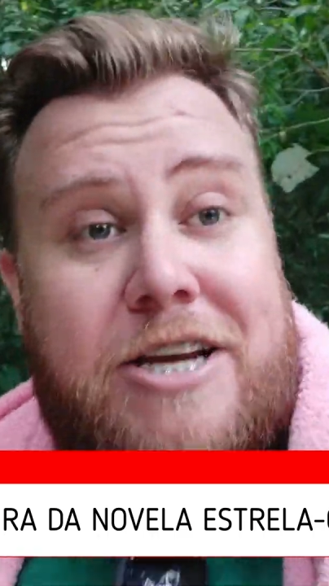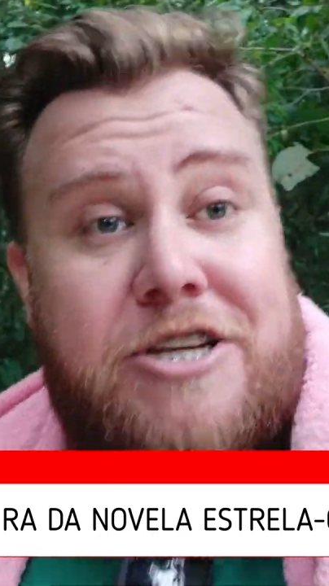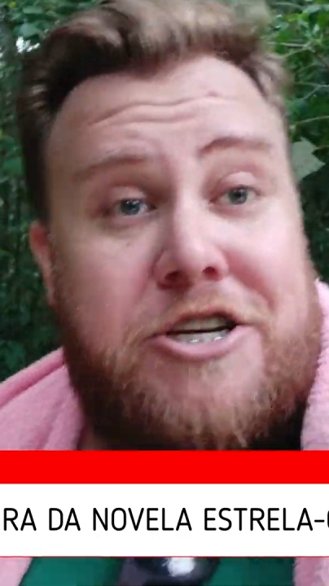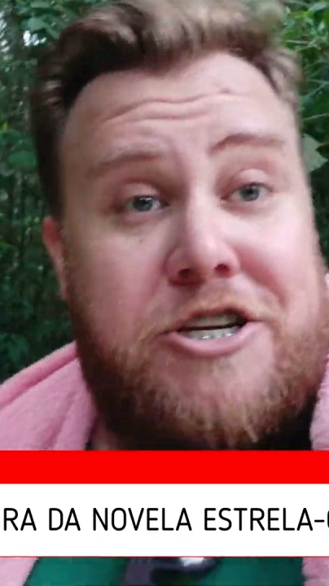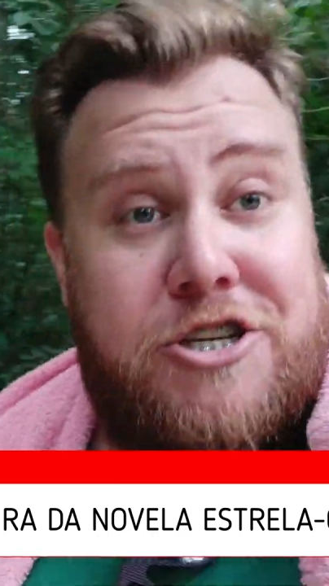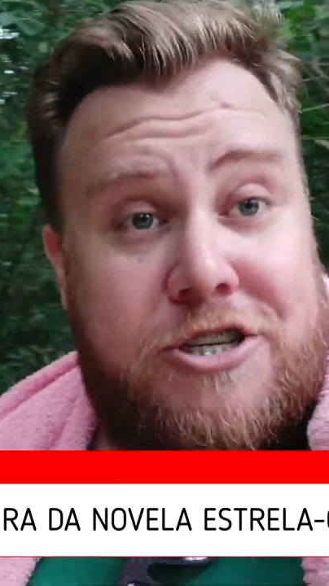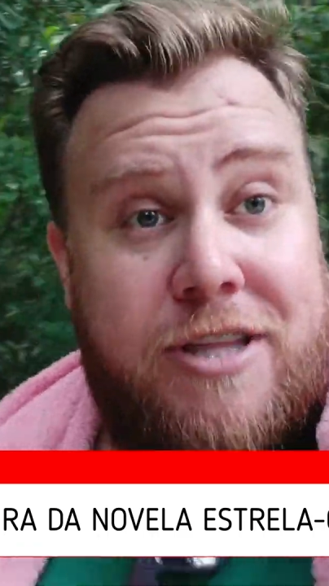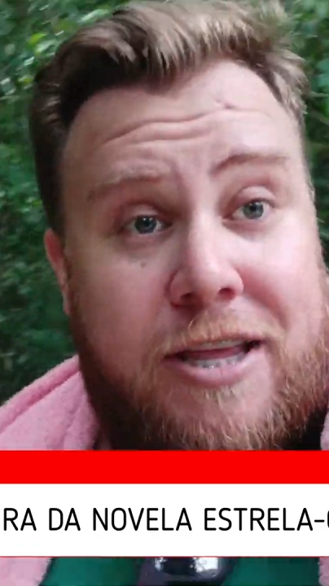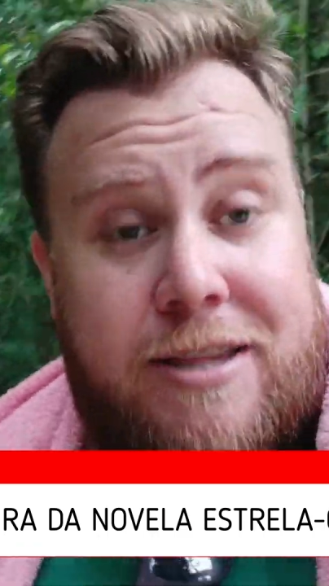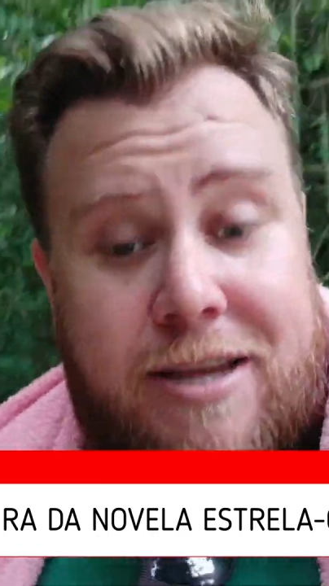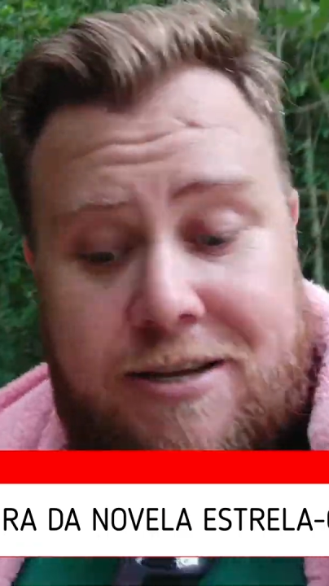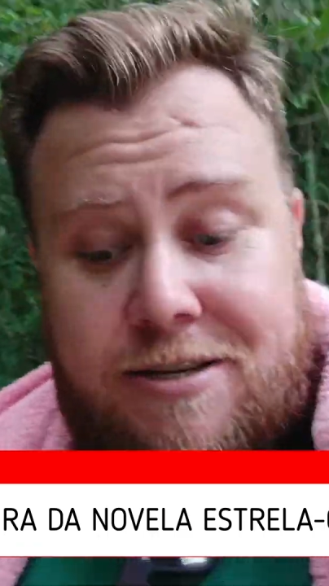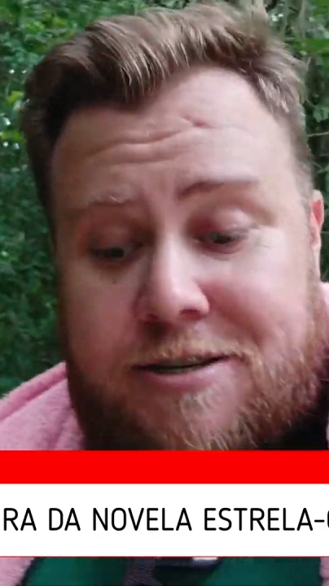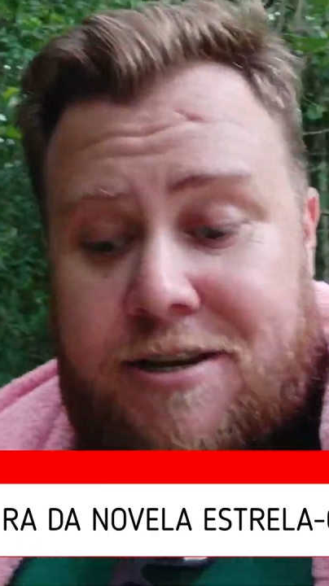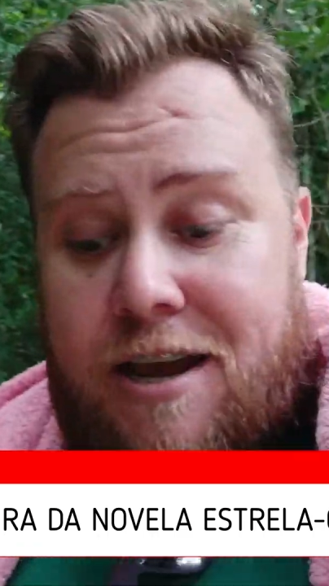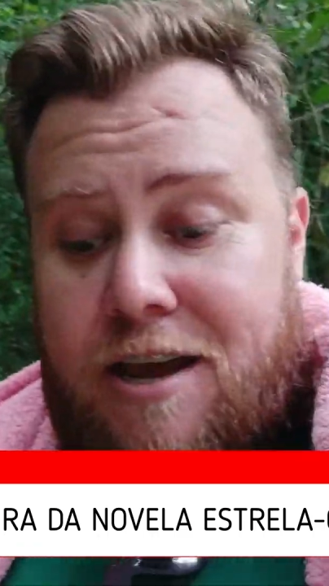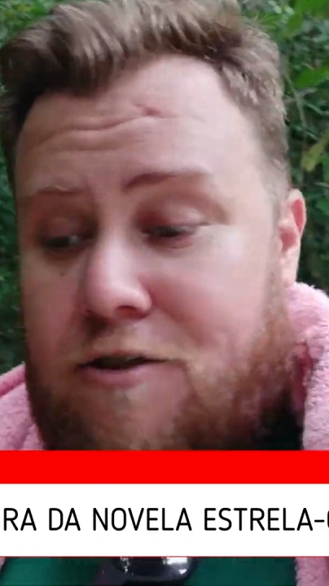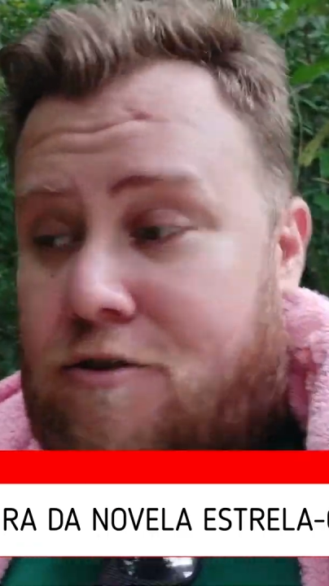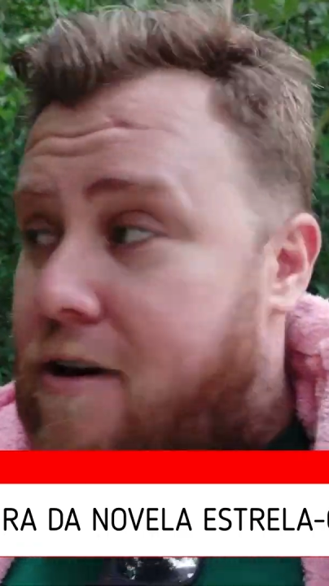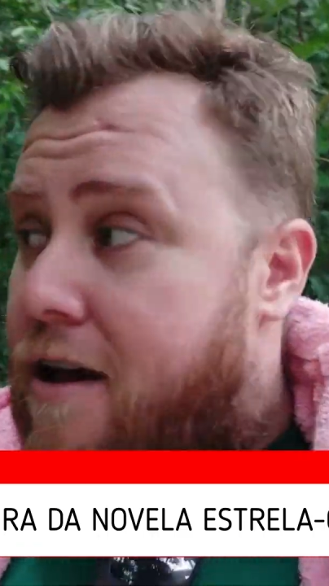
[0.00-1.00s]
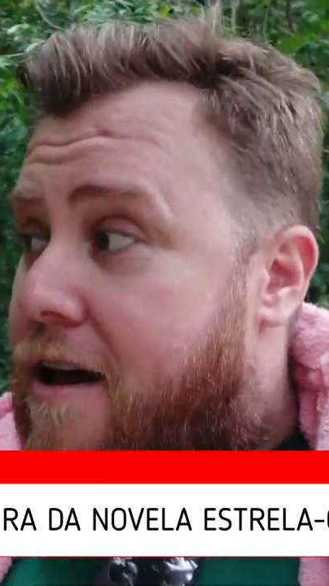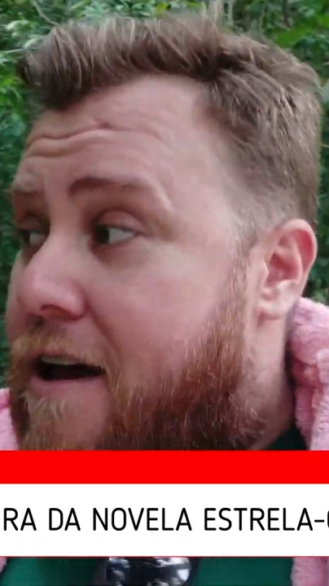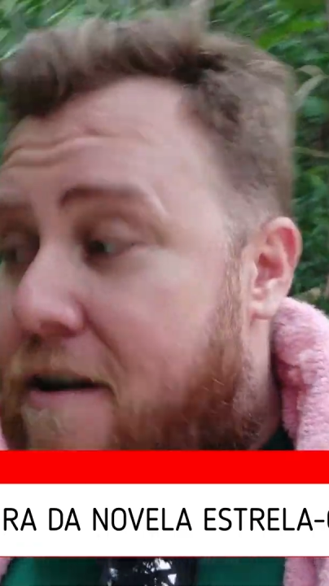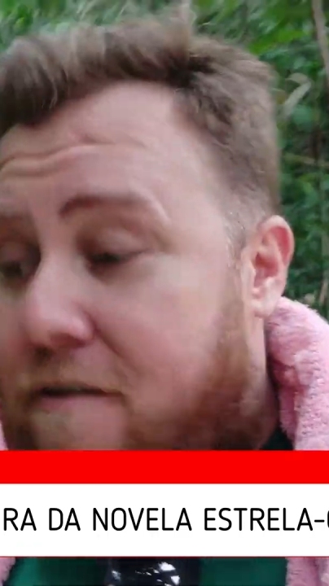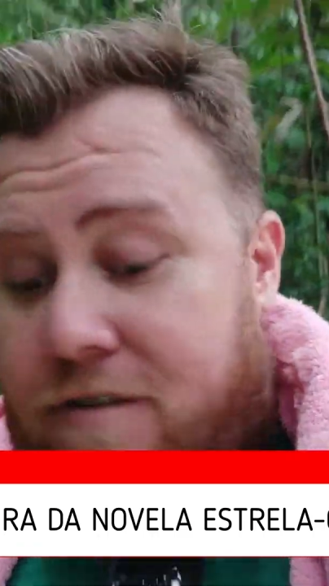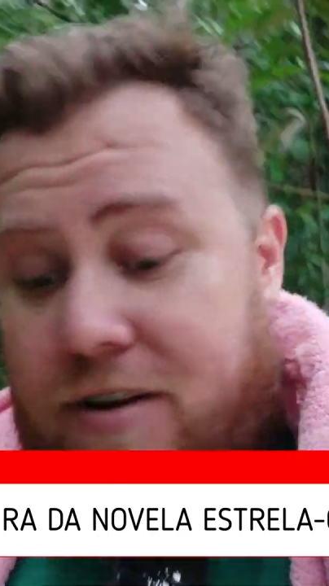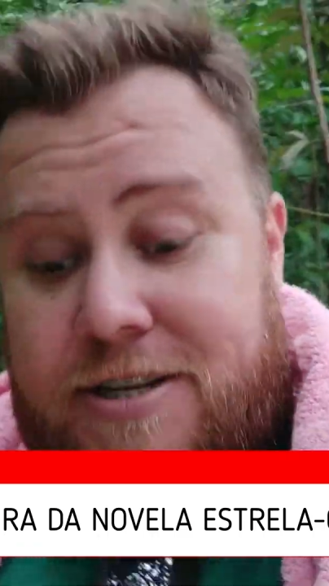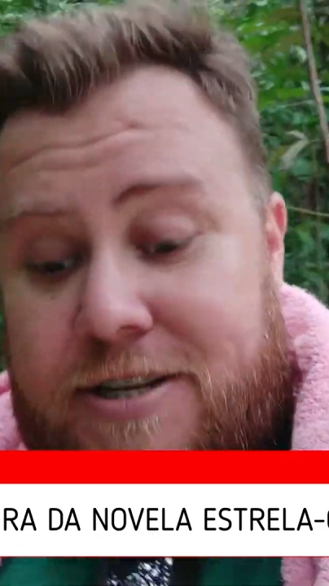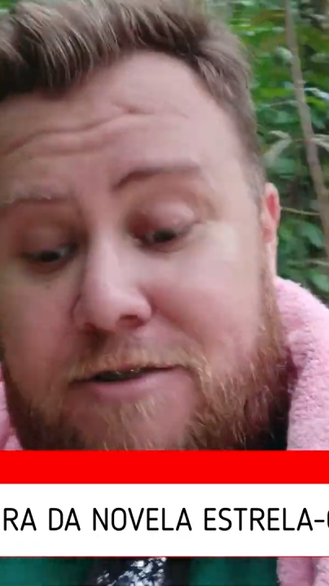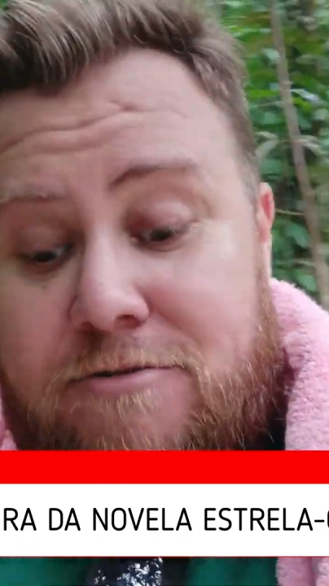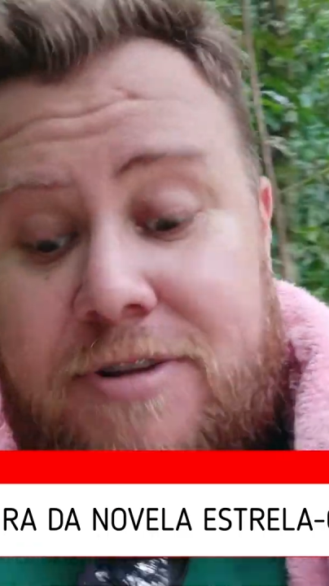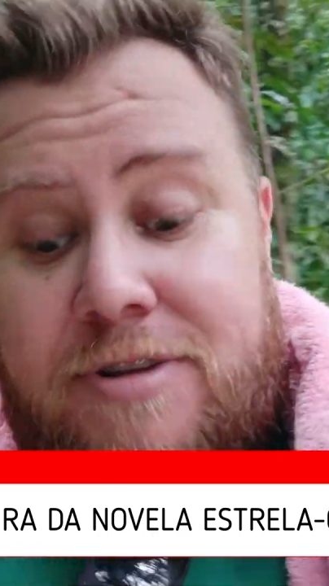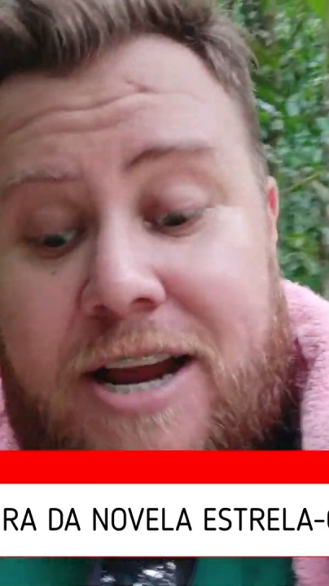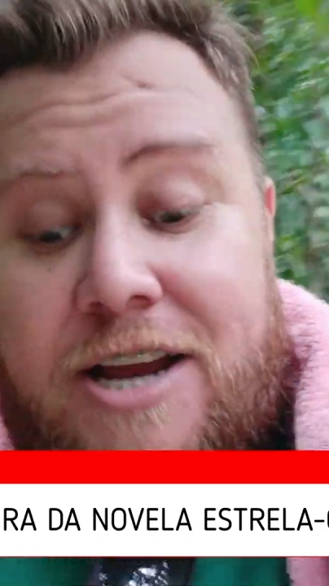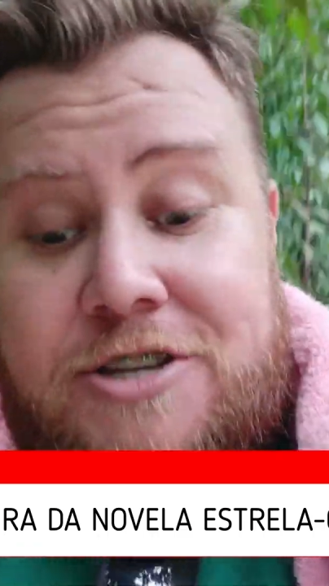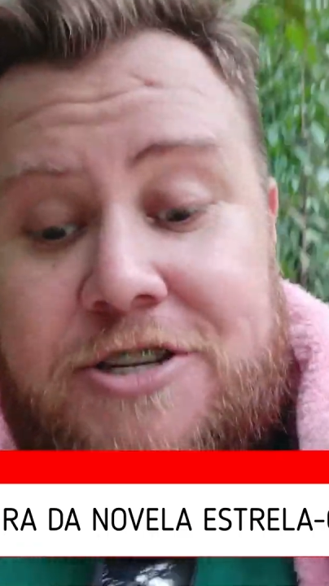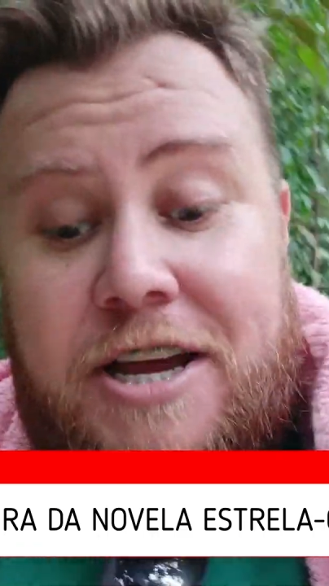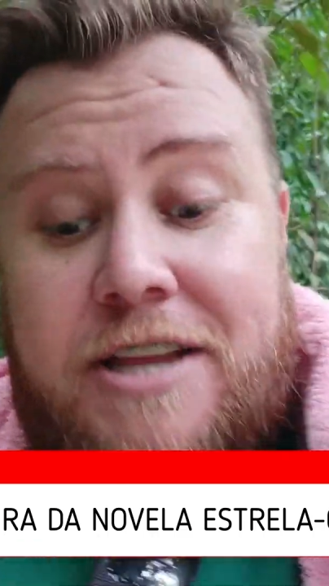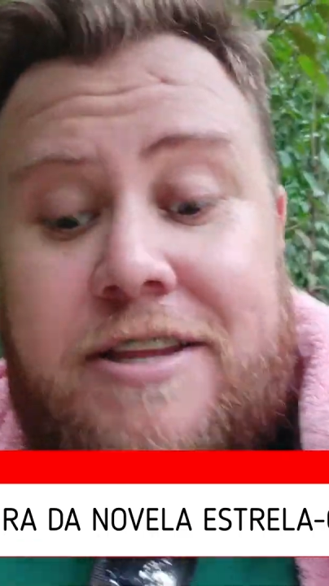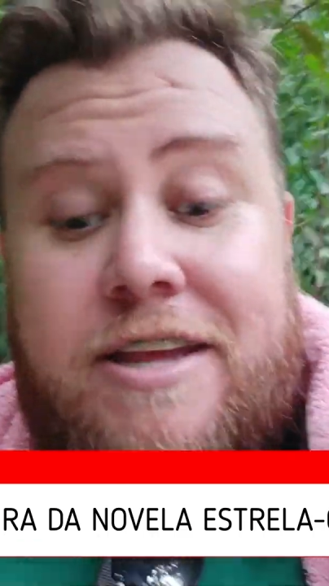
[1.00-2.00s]
E a gente está descendo, fazendo o
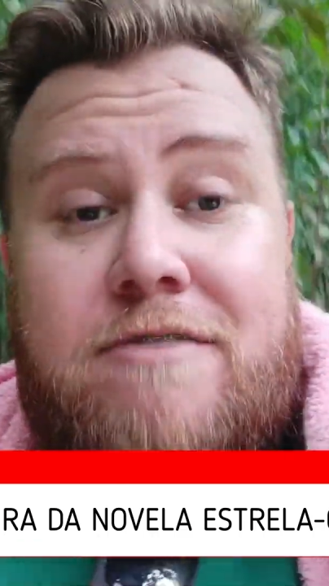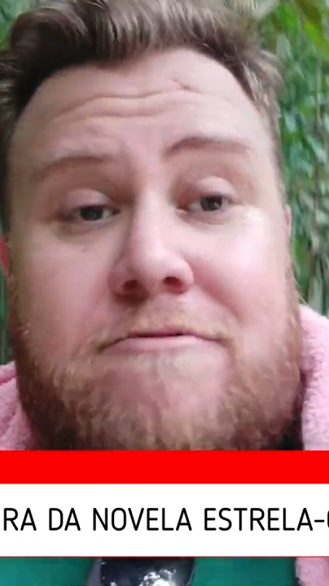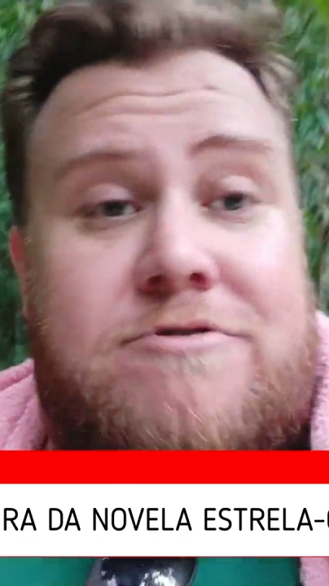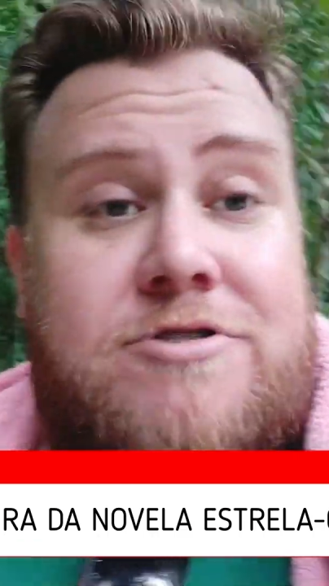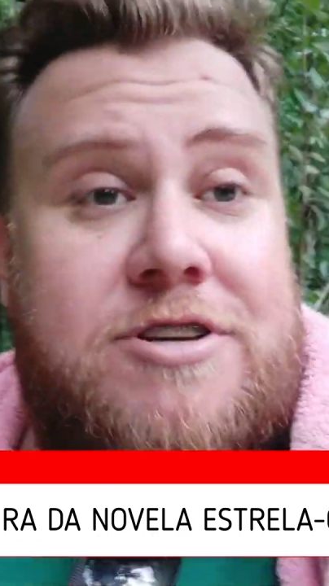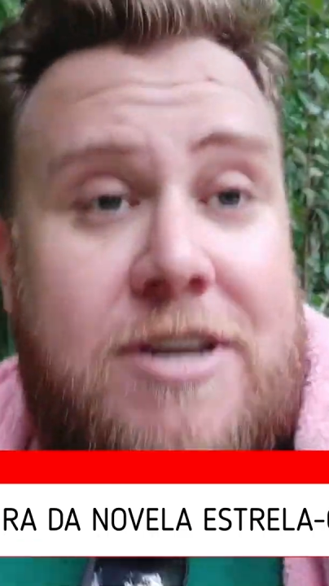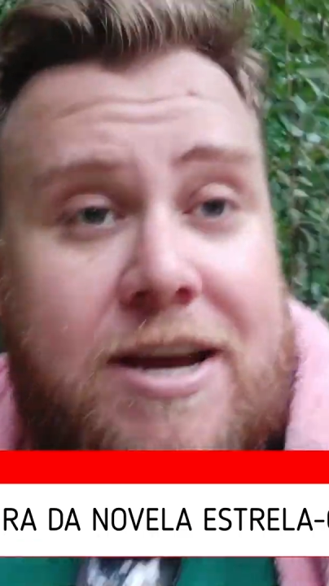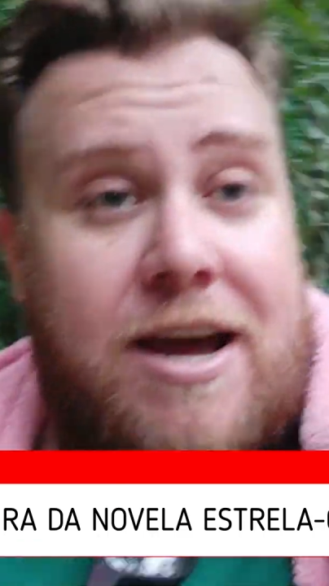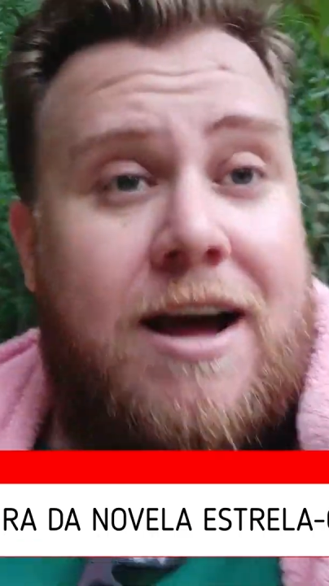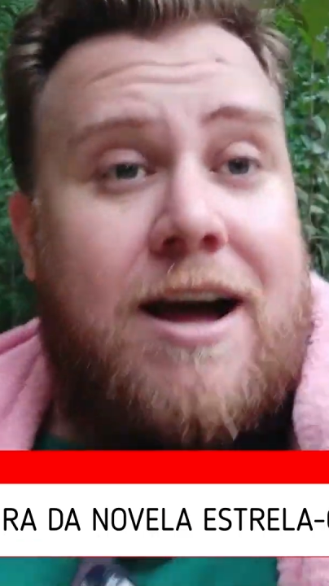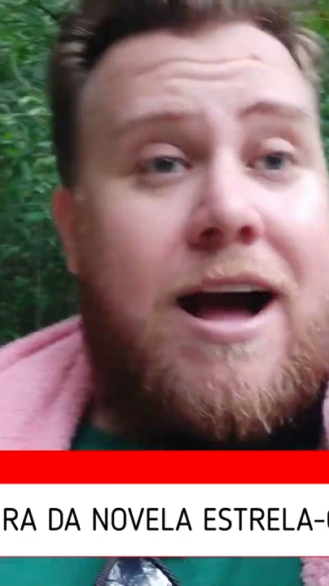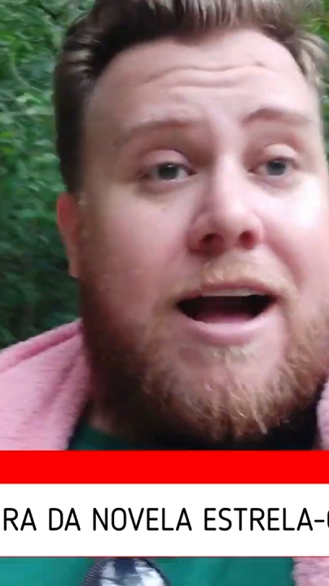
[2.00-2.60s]
trajeto que um dia